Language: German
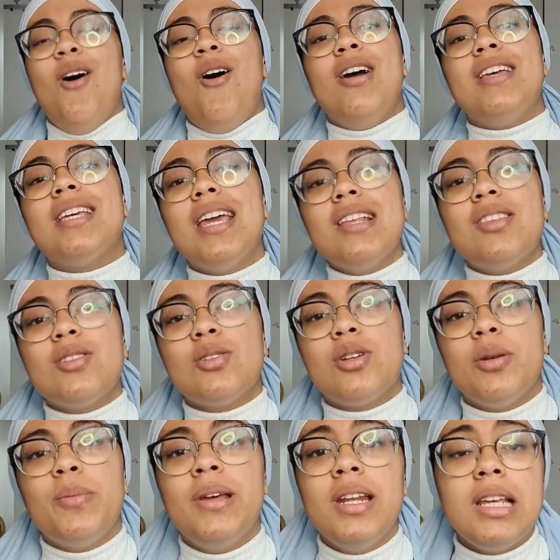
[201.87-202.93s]
Und ich gehe zu
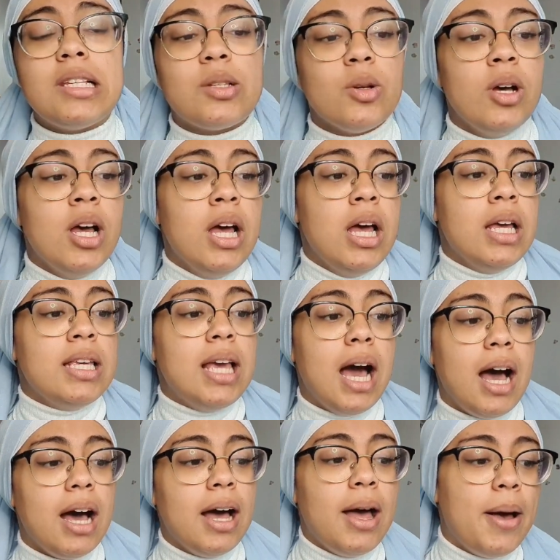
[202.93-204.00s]
dem hin, ich so,
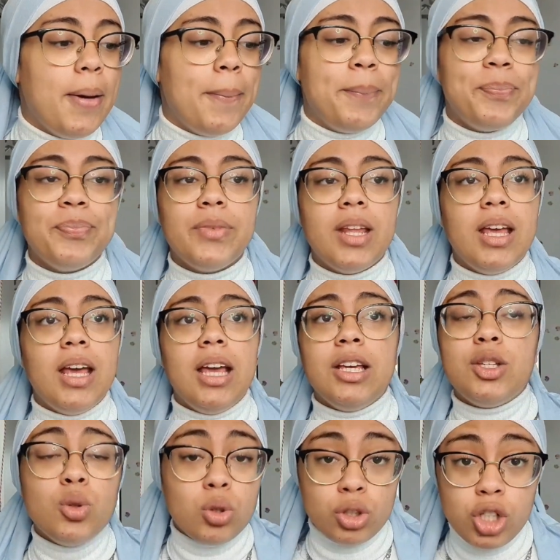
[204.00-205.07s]
ja, ähm,
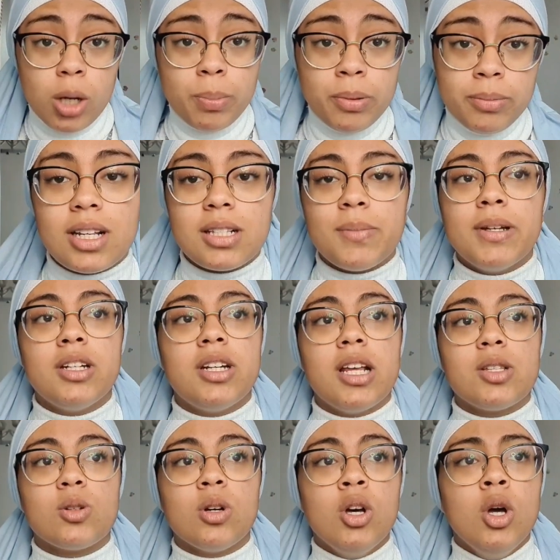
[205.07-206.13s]
ich suche einen Job. Und das meinte
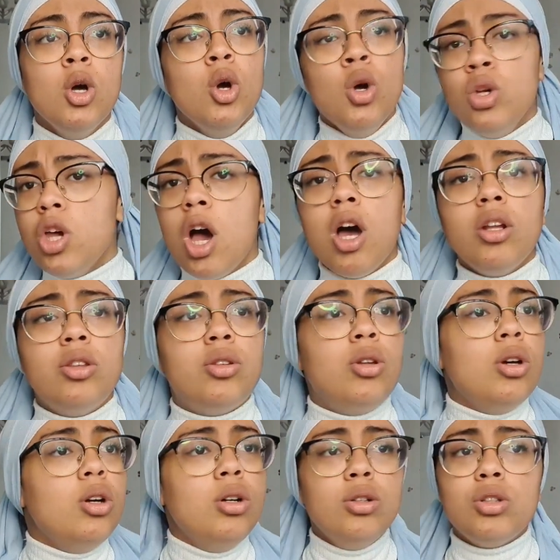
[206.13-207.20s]
der so,
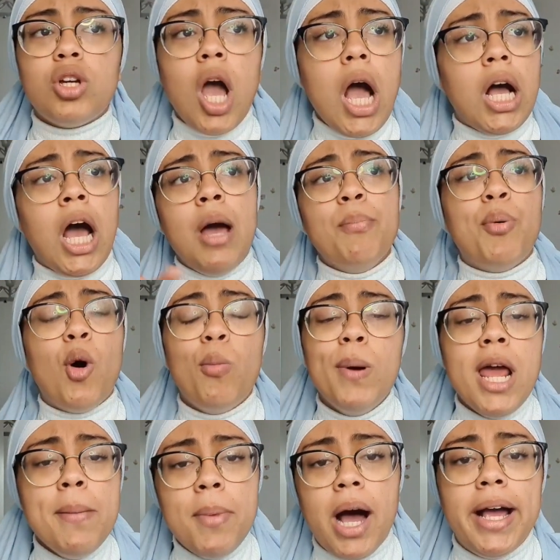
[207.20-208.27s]
ja, äh, gar kein
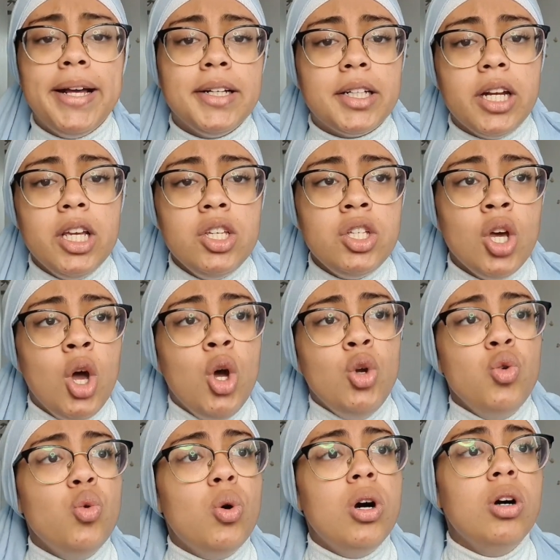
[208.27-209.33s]
Problem eigentlich.
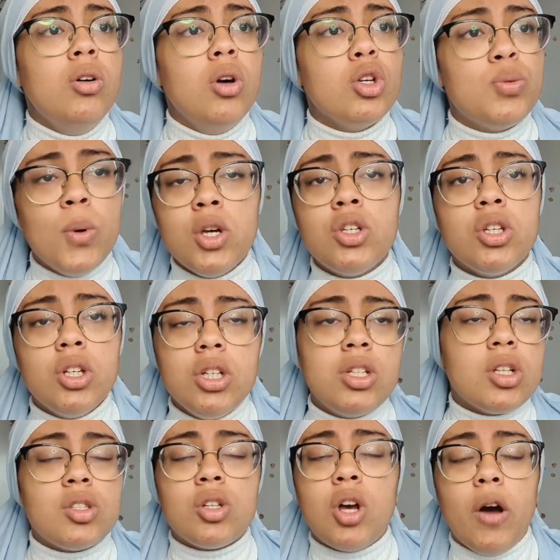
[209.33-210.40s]
Nur, ich möchte nicht,
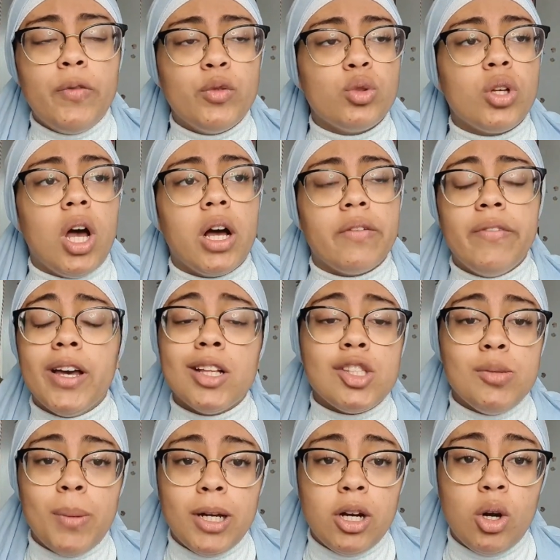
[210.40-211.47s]
dass sie Kopftuch tragen, während
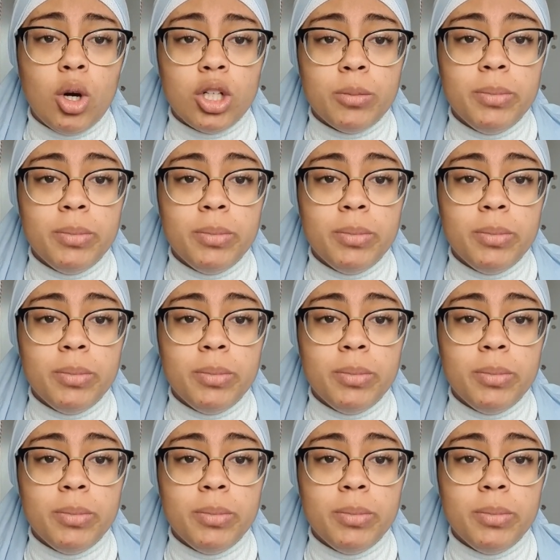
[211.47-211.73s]
sie meine Leute